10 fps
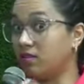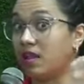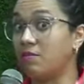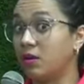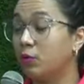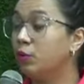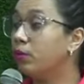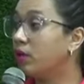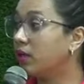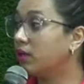También un
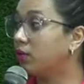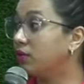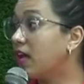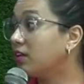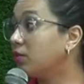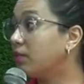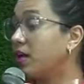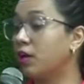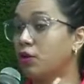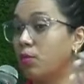número de contacto
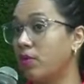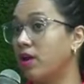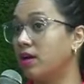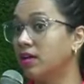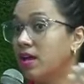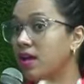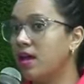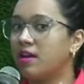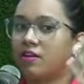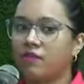para que nos puedan
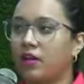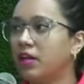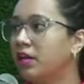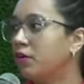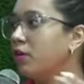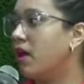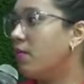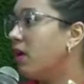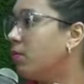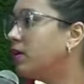eh, referir o
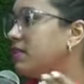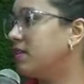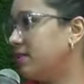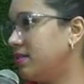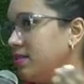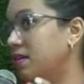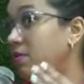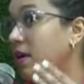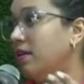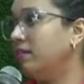llamar, pues si, si, tienen
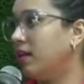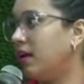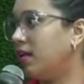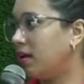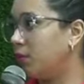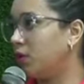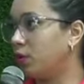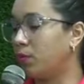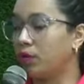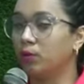más interés en
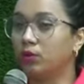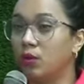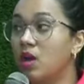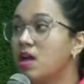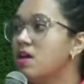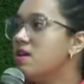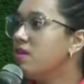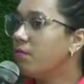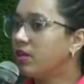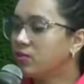nuestro producto. Y,
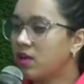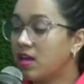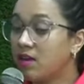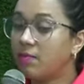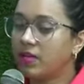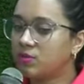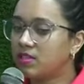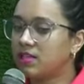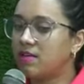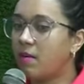de y
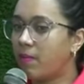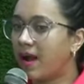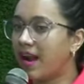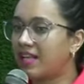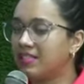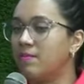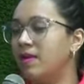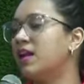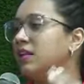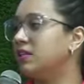persuasiva para
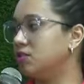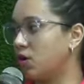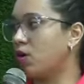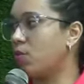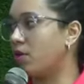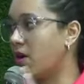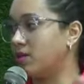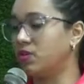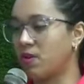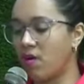llamar la atención, como ya
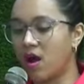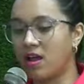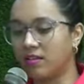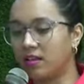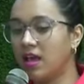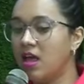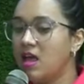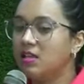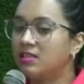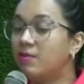mencionamos antes,
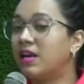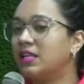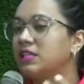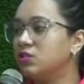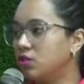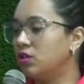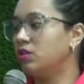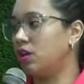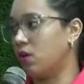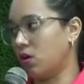llamar la atención
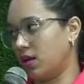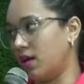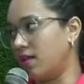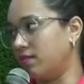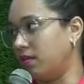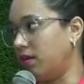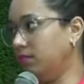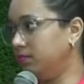de los clientes.